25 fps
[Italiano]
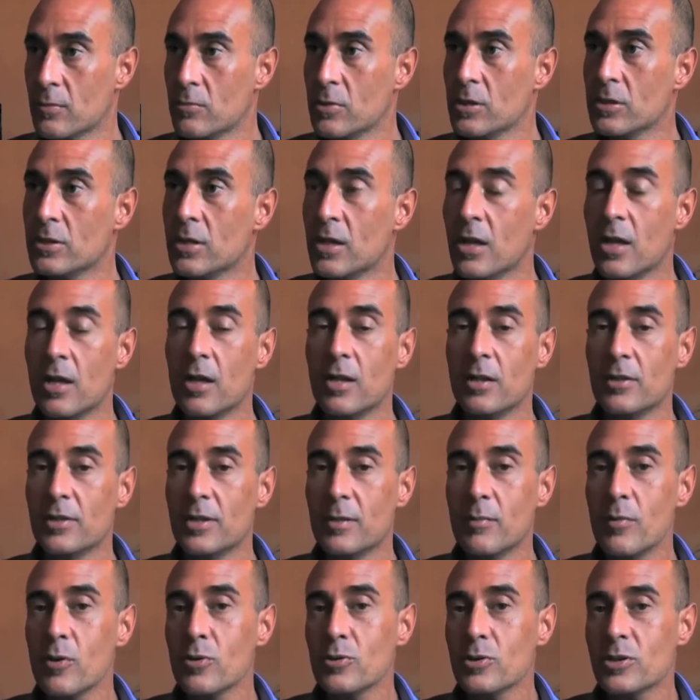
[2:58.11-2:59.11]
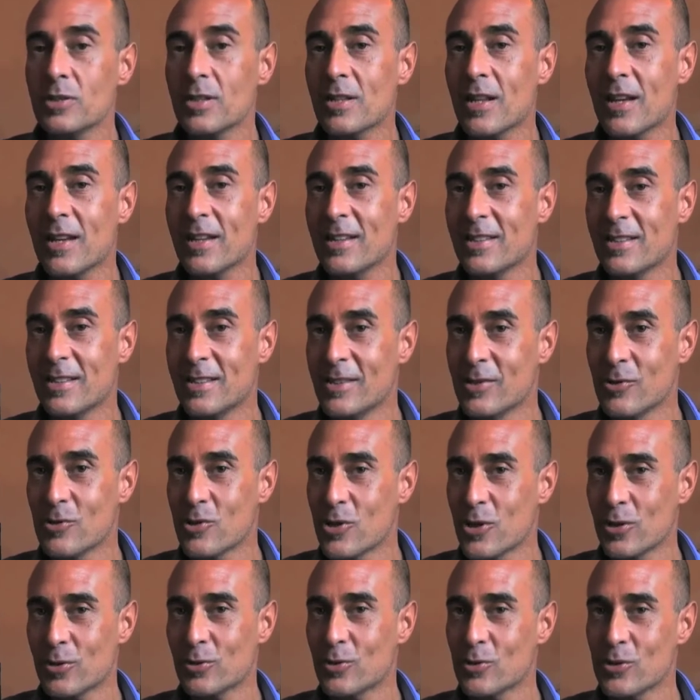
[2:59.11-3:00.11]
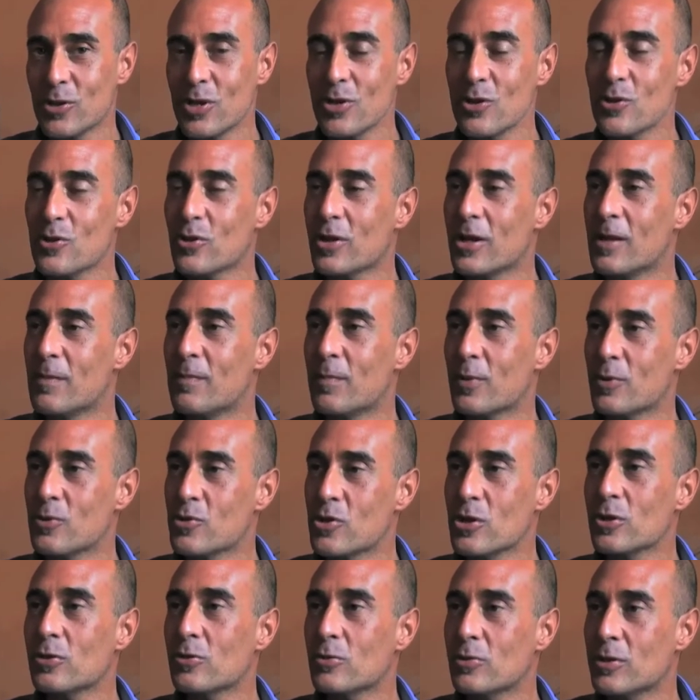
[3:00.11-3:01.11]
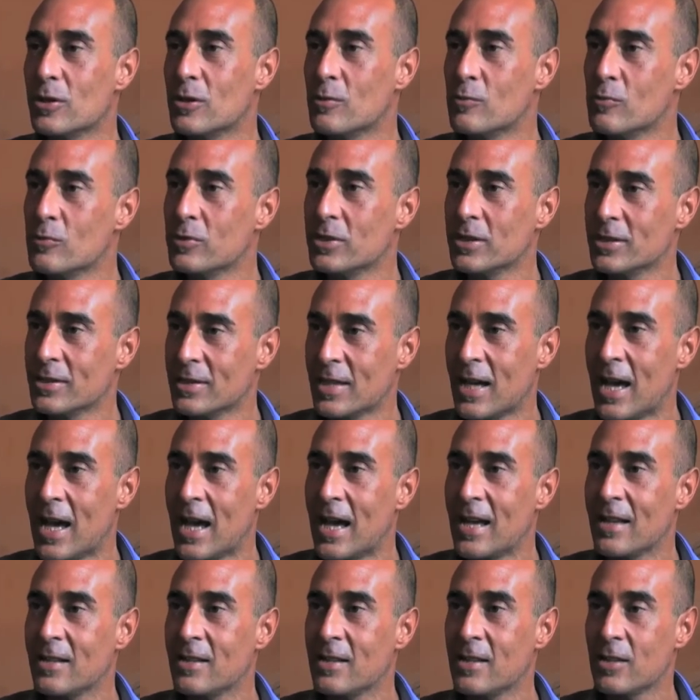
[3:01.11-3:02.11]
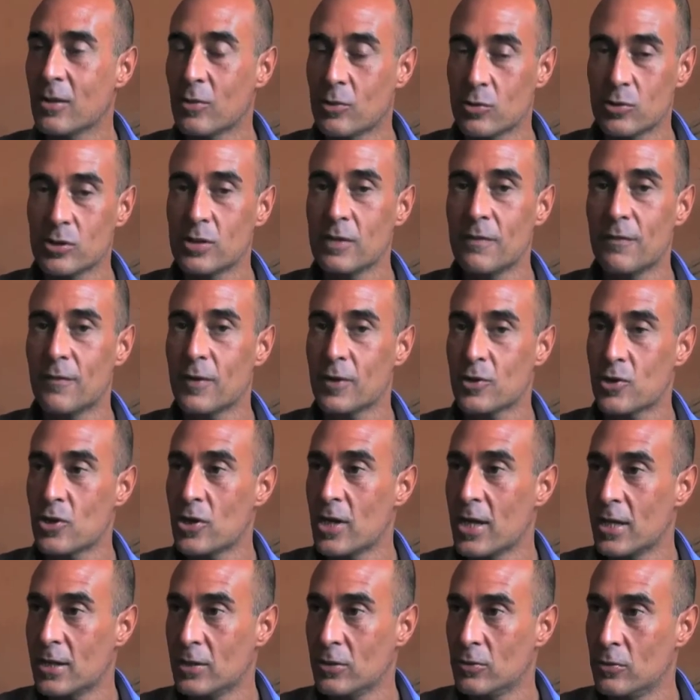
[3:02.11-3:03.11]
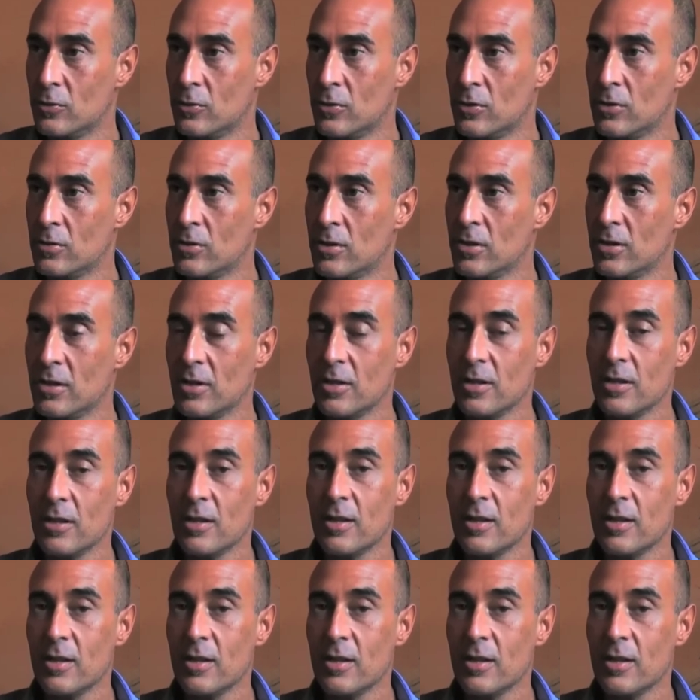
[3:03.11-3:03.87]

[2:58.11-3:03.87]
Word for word: Quindi dimostra in certo senso che il progetto dell'unità così facendo